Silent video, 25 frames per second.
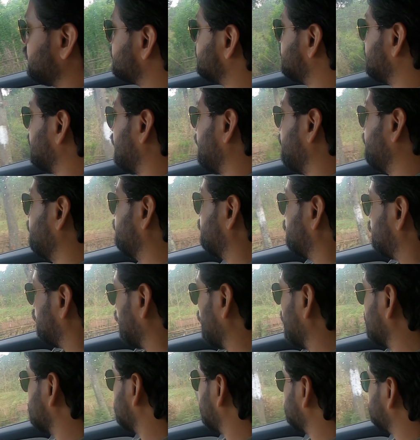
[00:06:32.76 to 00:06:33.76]
रास्ता अब
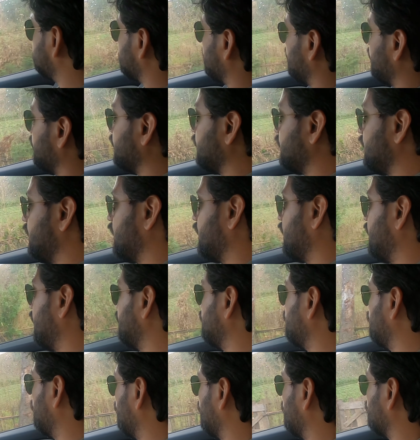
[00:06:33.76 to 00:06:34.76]
थोड़ा सा अच्छा लगने लगा
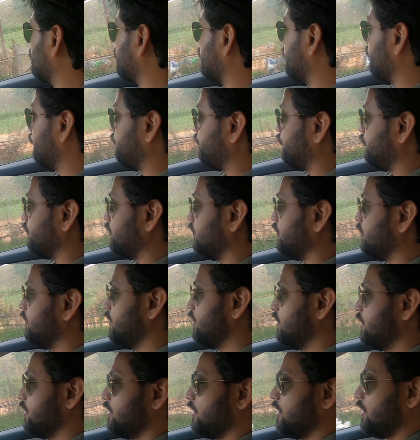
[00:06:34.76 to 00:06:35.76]
है दोनों
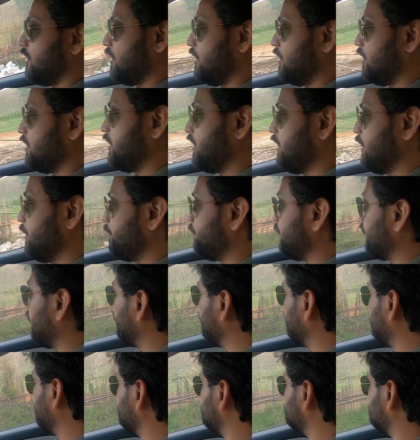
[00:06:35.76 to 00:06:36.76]
तरफ टी
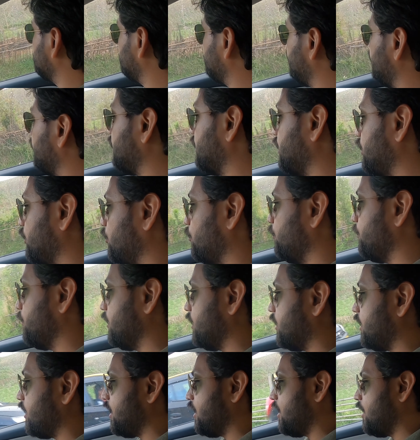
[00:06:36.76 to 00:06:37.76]
प्लांटेशन देखने को
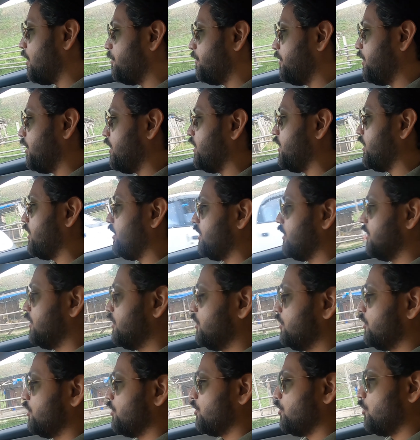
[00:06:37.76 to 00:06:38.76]
मिल रहा है
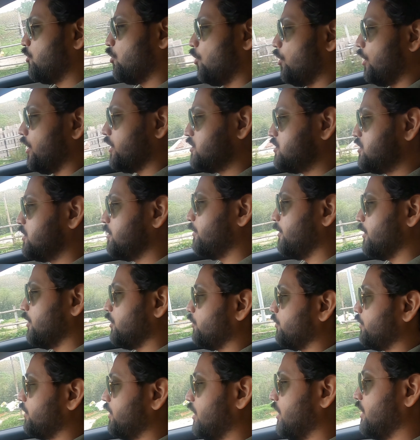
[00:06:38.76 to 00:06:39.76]
हमें रोड अच्छी बनी
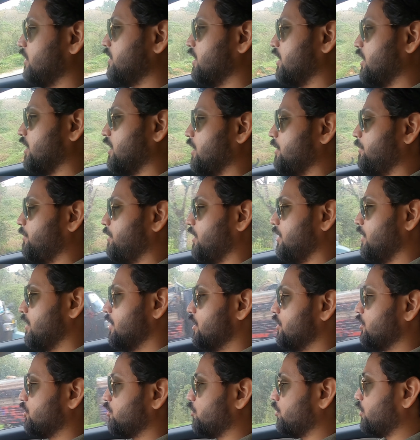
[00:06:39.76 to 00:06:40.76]
हुई है इधर की भी
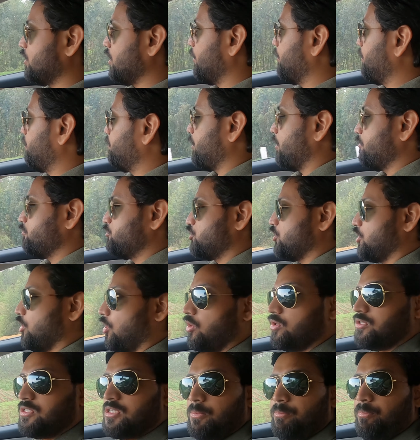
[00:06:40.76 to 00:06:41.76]
क्योंकि अब हम
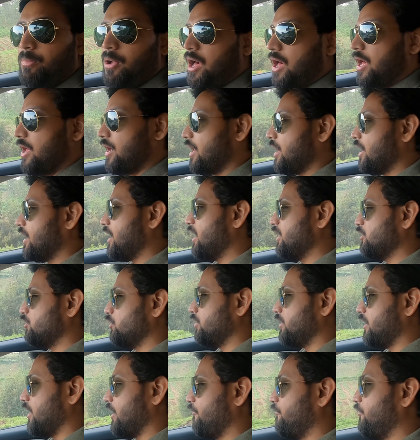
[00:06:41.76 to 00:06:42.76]
शिलोंग से बाहर आ गए तो
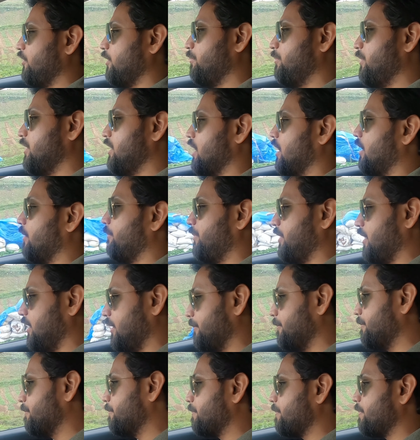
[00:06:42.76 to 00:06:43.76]
ट्रैफिक भी यहाँ पे
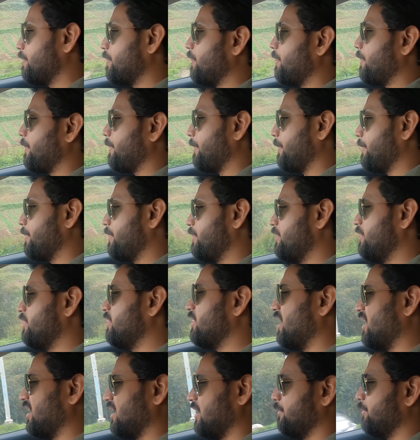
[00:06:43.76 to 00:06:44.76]

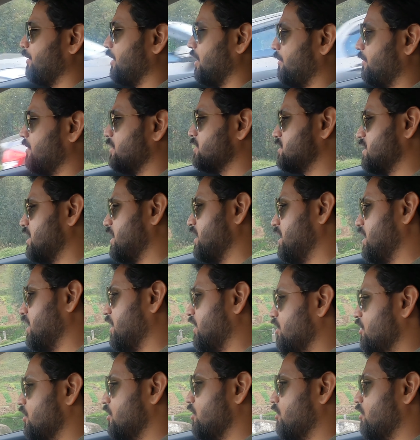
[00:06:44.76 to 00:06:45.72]
ना के बराबर सही है